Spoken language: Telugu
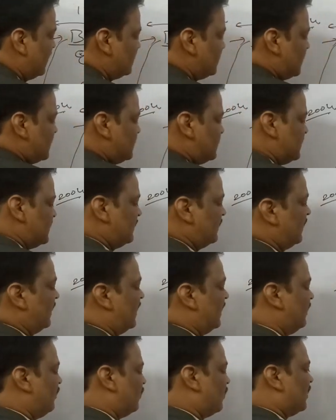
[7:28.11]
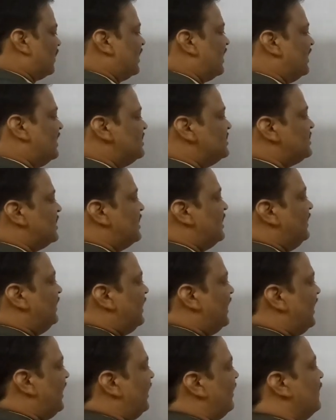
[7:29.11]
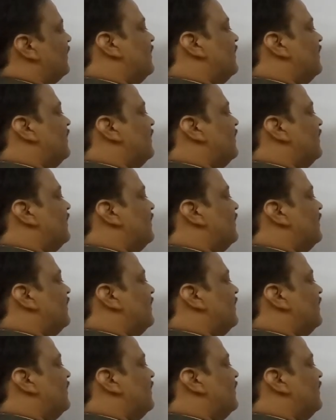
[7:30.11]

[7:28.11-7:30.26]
రిలేషన్స్ అని కొత్తగా ఎడిషన్ అయితే